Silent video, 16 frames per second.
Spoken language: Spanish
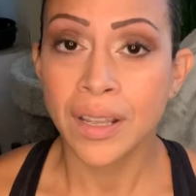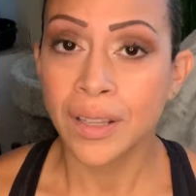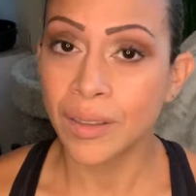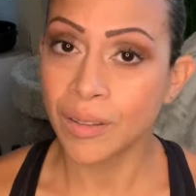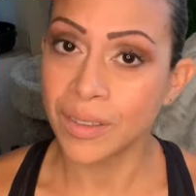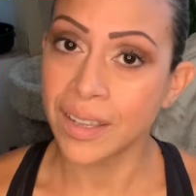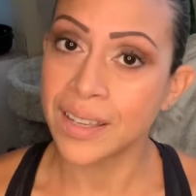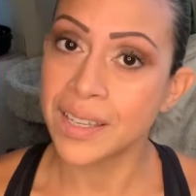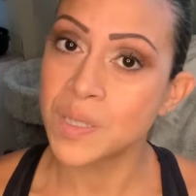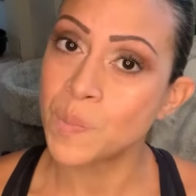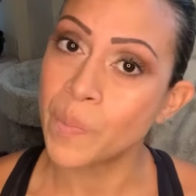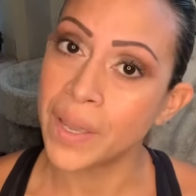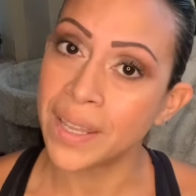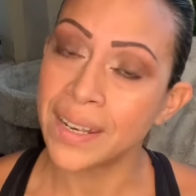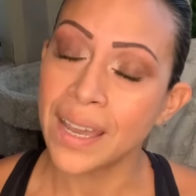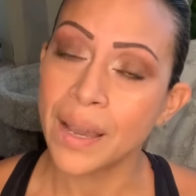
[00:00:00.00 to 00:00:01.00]
no tengas
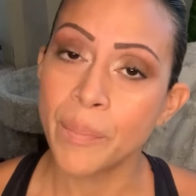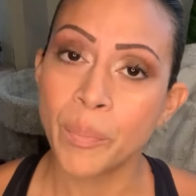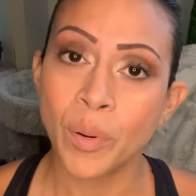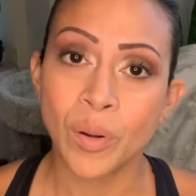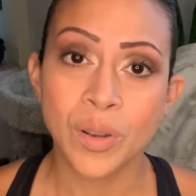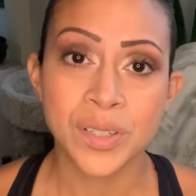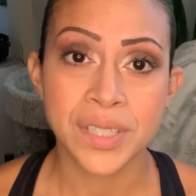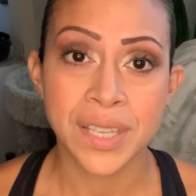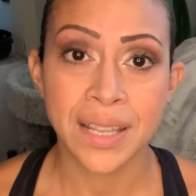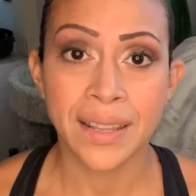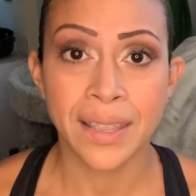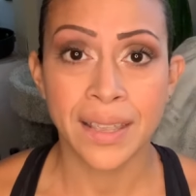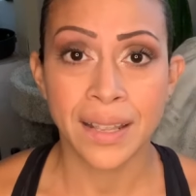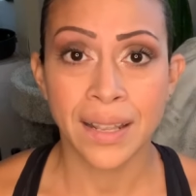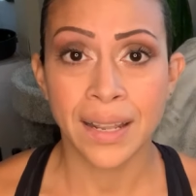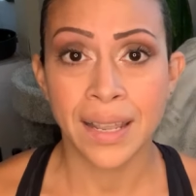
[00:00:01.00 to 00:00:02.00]
pena, ponlas en,
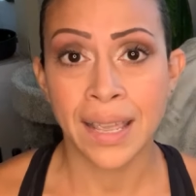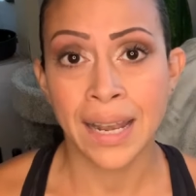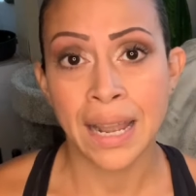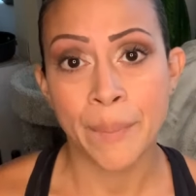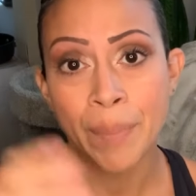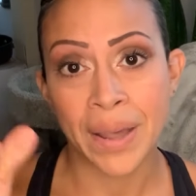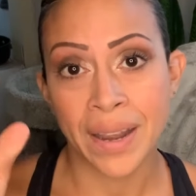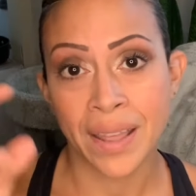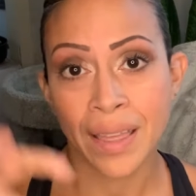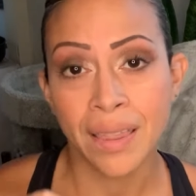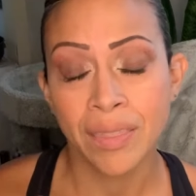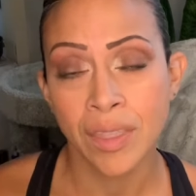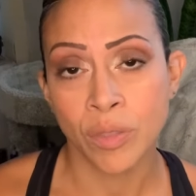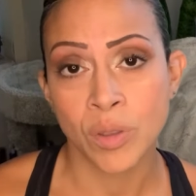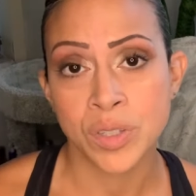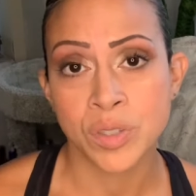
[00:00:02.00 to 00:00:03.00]
en la pared
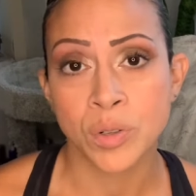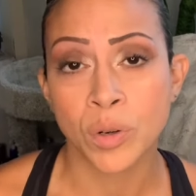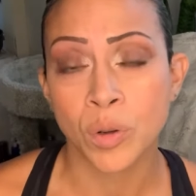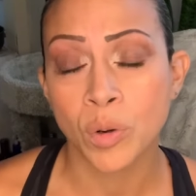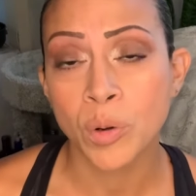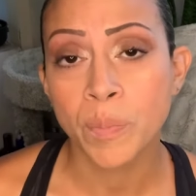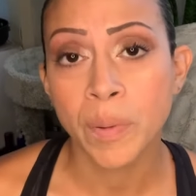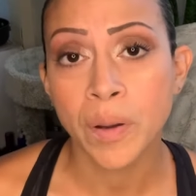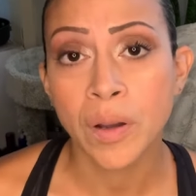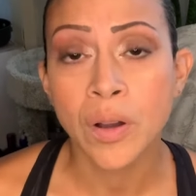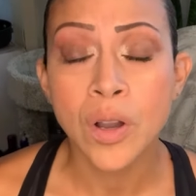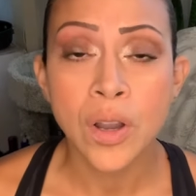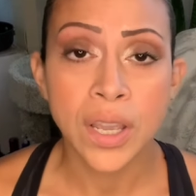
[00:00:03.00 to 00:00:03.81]
de nuestro grupo